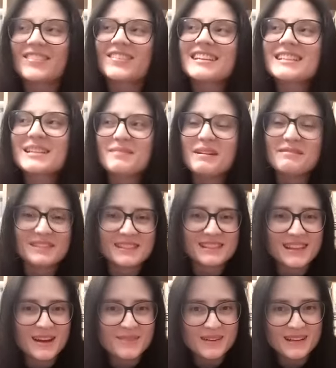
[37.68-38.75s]
ich weiß nicht mehr, was ich
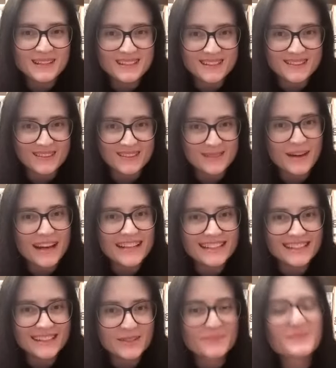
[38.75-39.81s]
damals in unserem
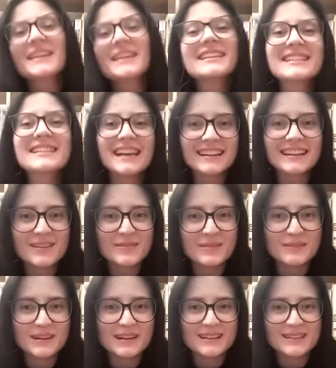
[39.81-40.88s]
Einzelgespräch gesagt habe,
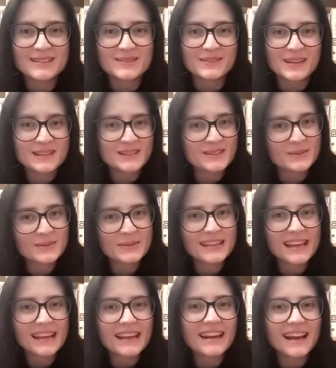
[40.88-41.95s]
aber soweit ich
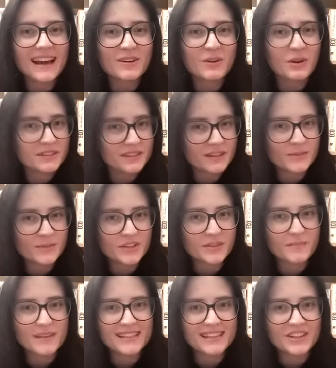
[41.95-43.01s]
zurückdenken kann, konnte ich immer
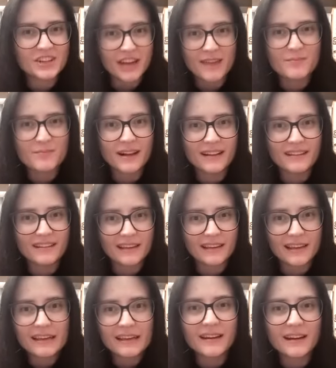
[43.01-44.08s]
schon besser schreiben als
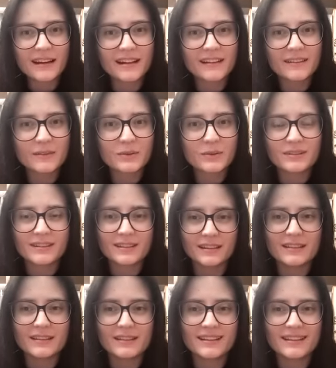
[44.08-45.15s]
reden. Also
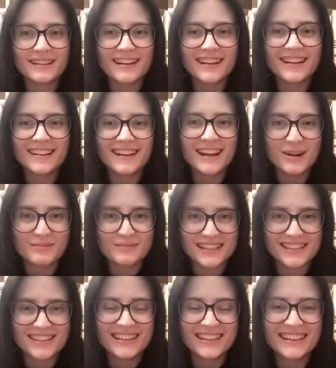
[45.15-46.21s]
ich glaube,
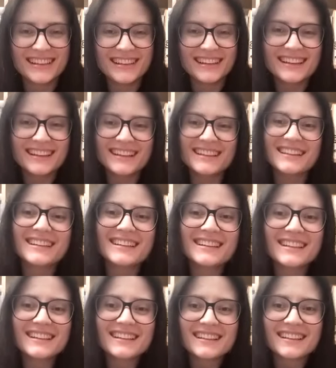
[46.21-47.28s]
das,
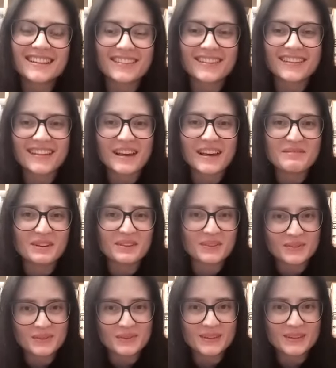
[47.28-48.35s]
das ist einfach
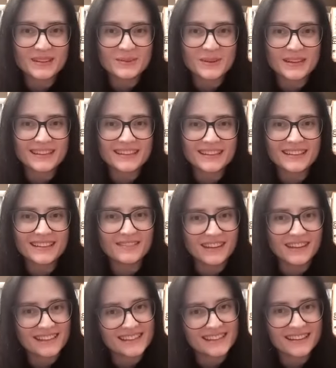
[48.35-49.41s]
so natürlich
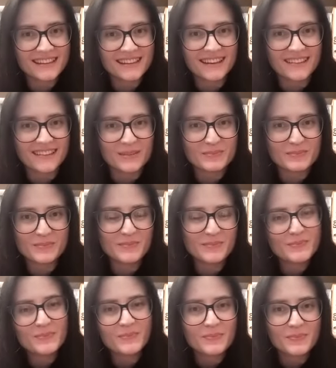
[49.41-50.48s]
gewachsen. Also
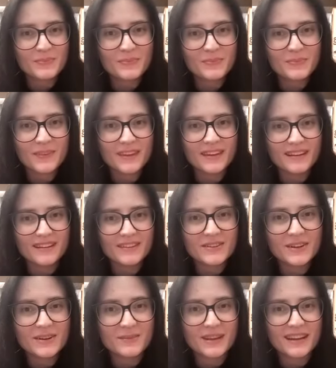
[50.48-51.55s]
ja,
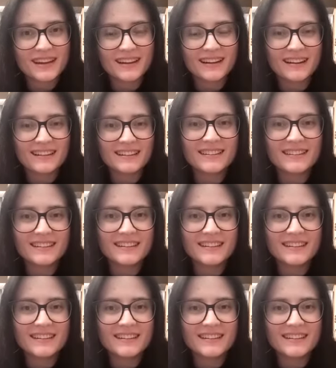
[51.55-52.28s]
schon im Kindergarten.